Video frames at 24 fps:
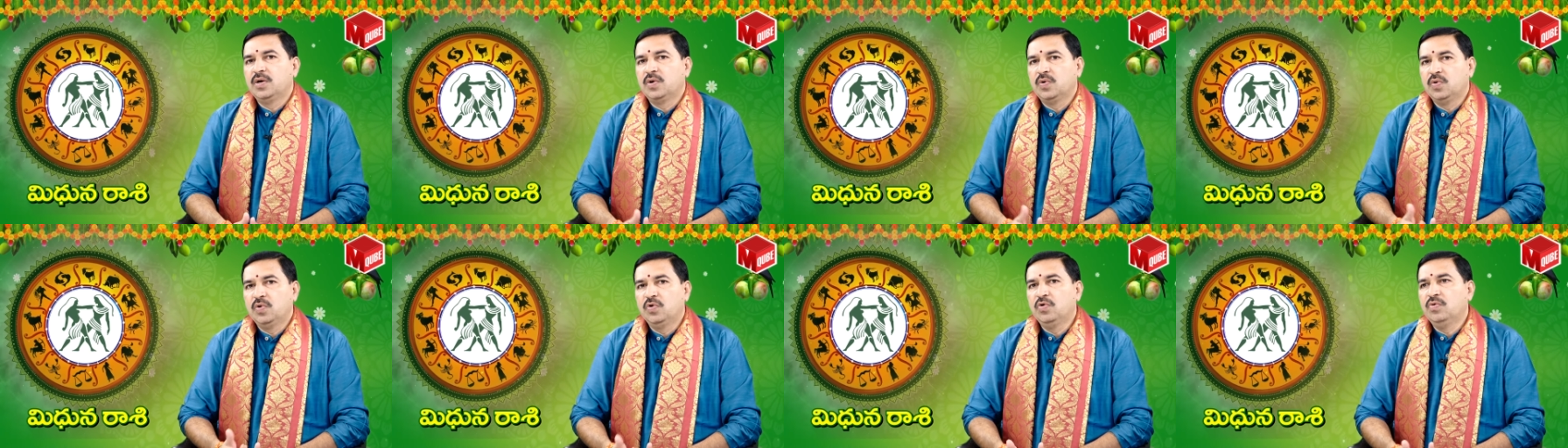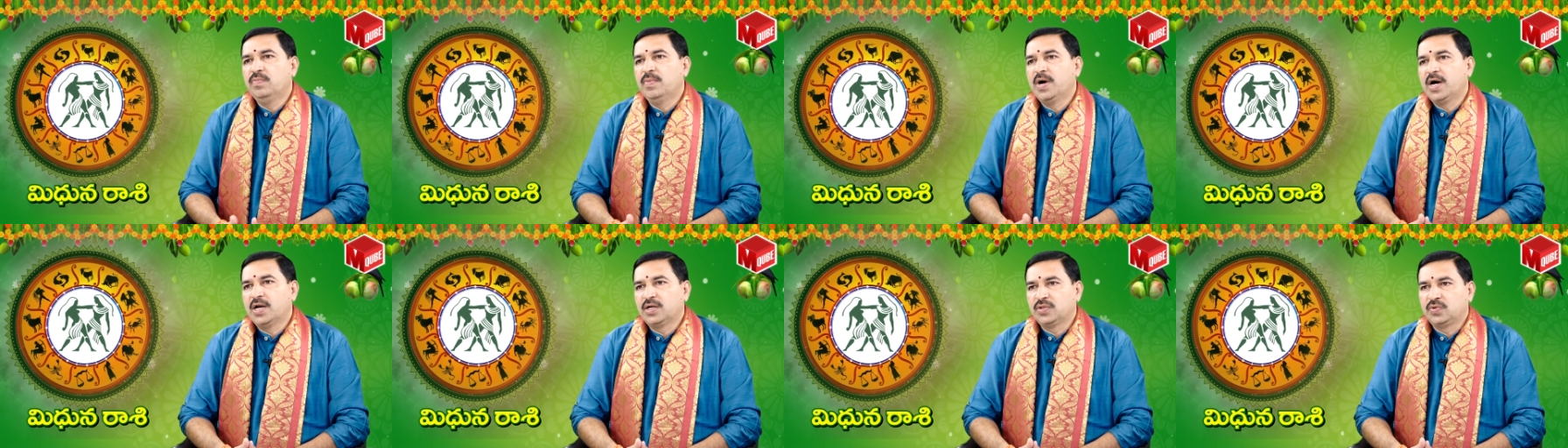గురువు
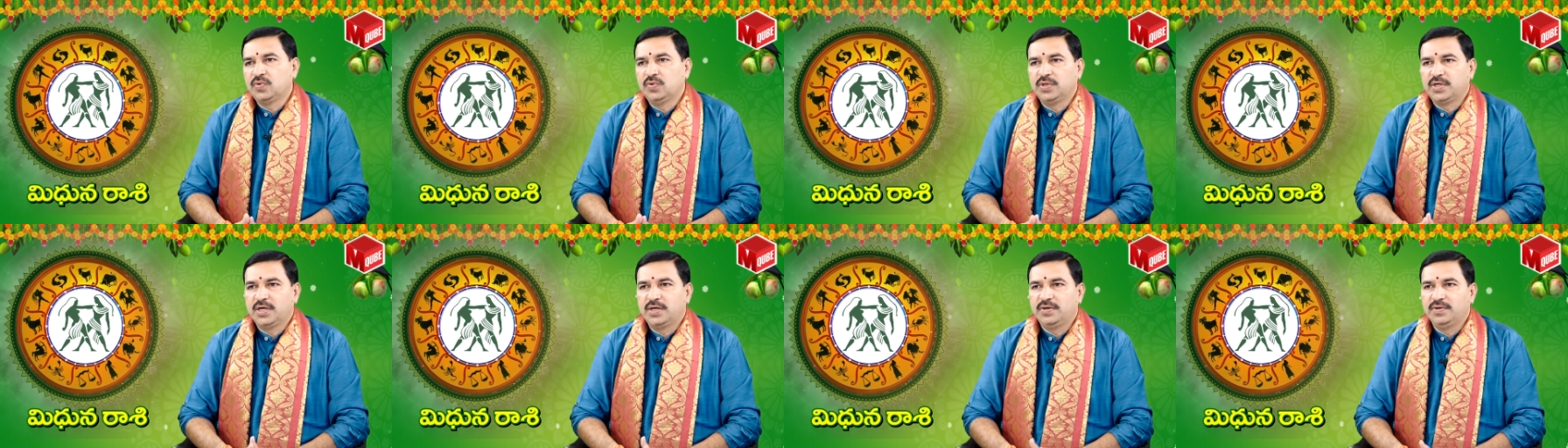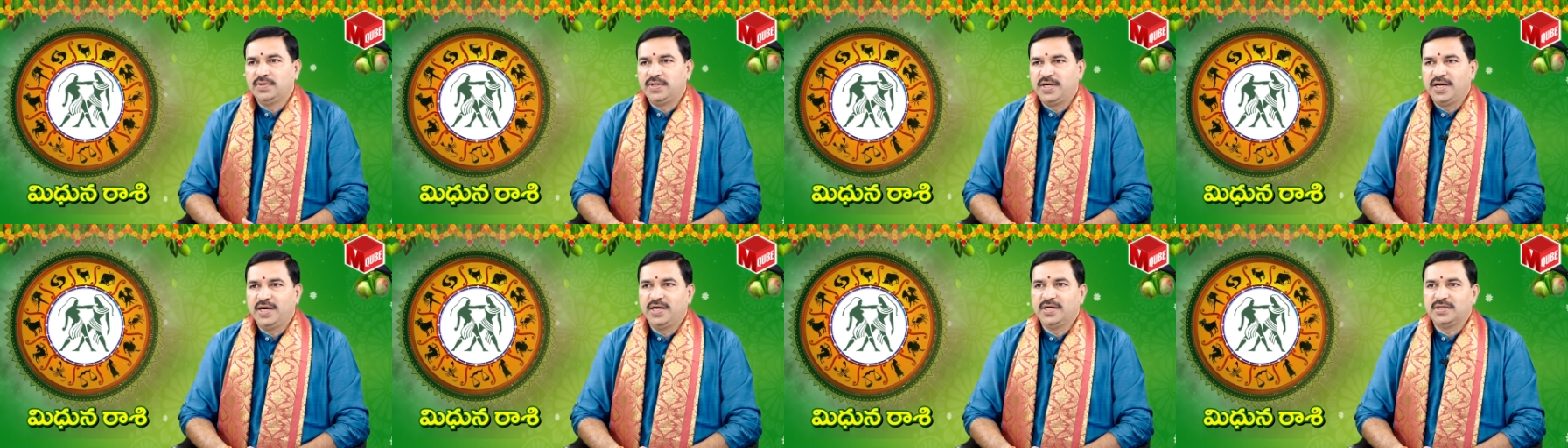మారుతూ ఉంటాడు
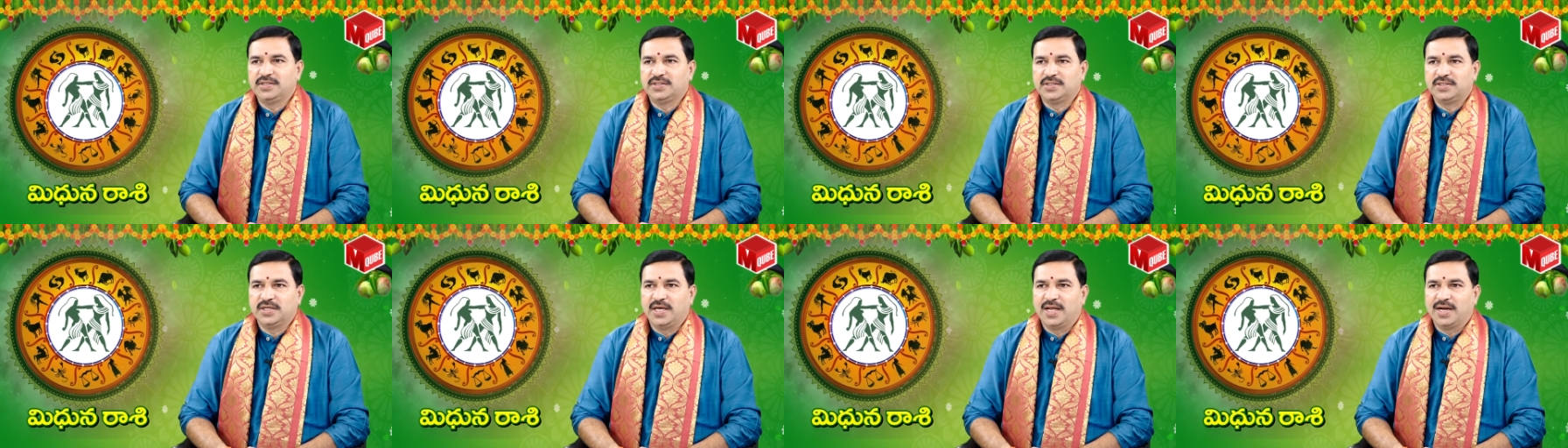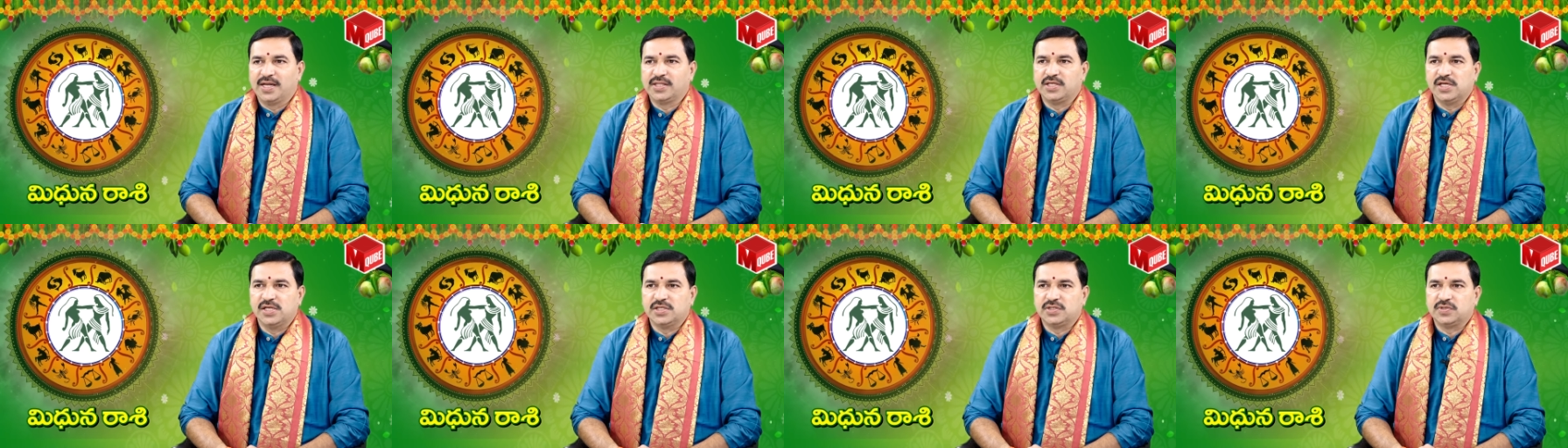డేట్స్
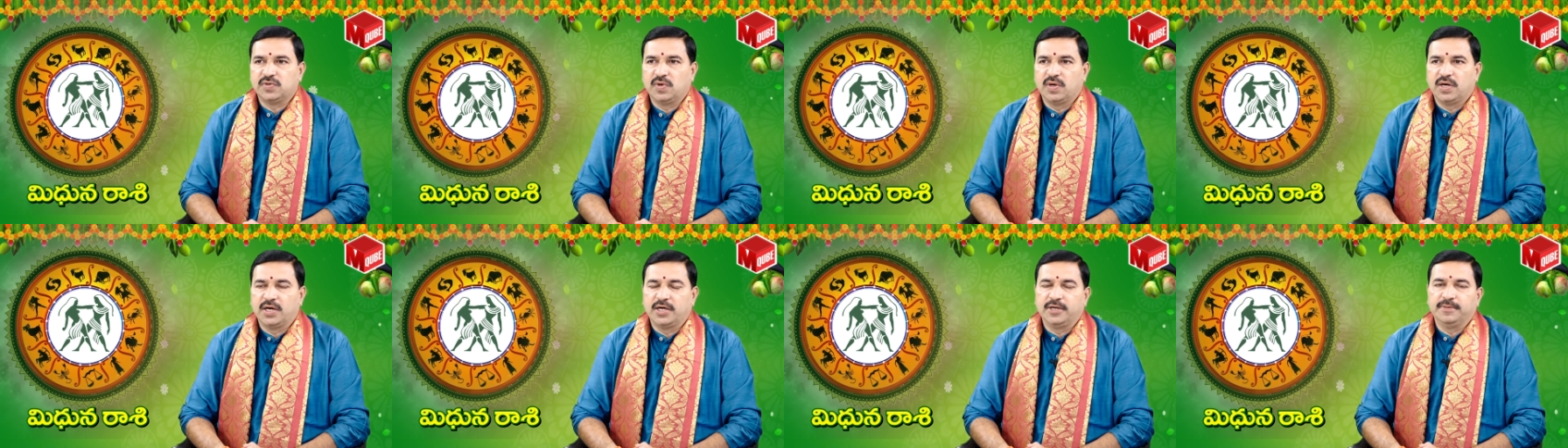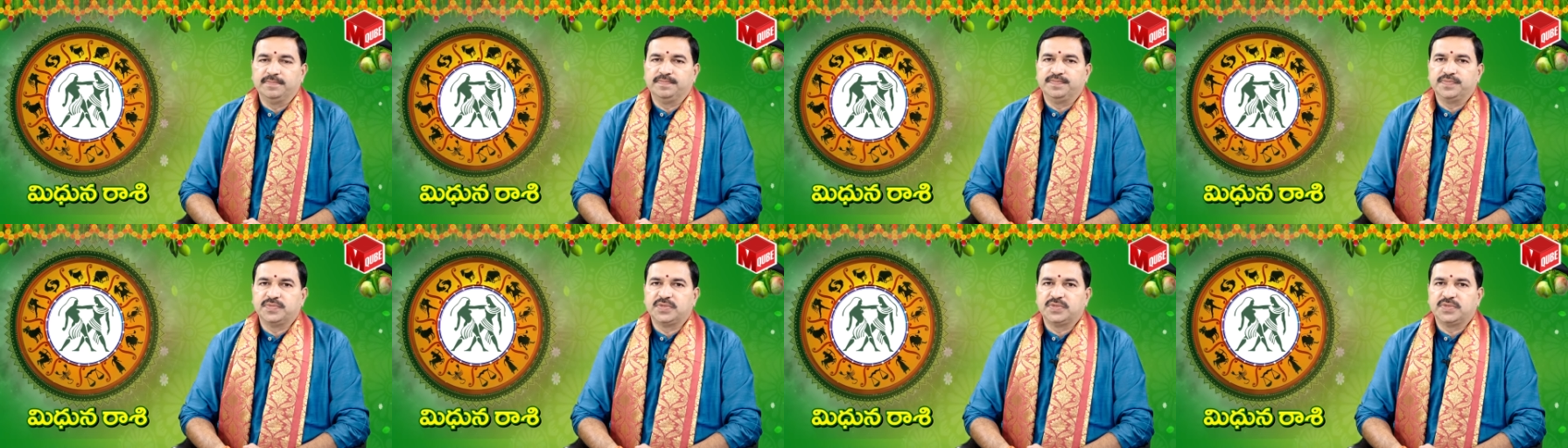ఎలా తెలుసుకోవాలని